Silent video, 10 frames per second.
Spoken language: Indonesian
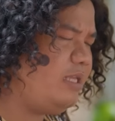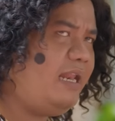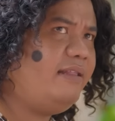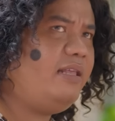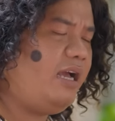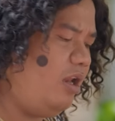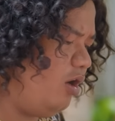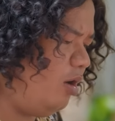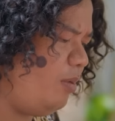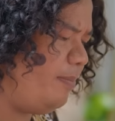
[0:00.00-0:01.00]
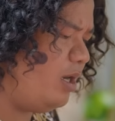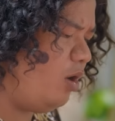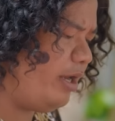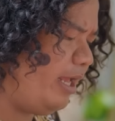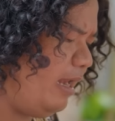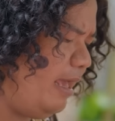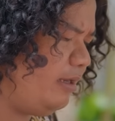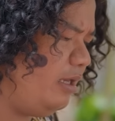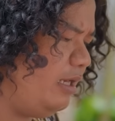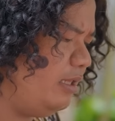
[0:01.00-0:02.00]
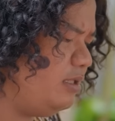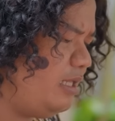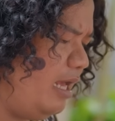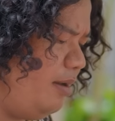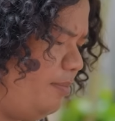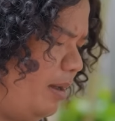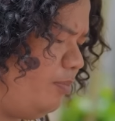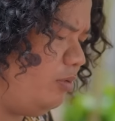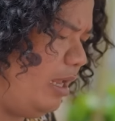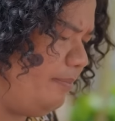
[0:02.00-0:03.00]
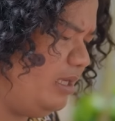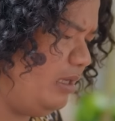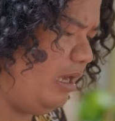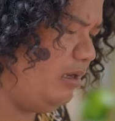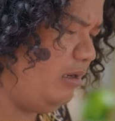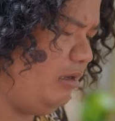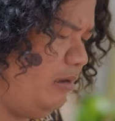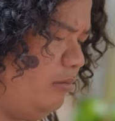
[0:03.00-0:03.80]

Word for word: usah latih kalau kau mau menggoreng lagi, nanti setelah ngembang pula minyak ini.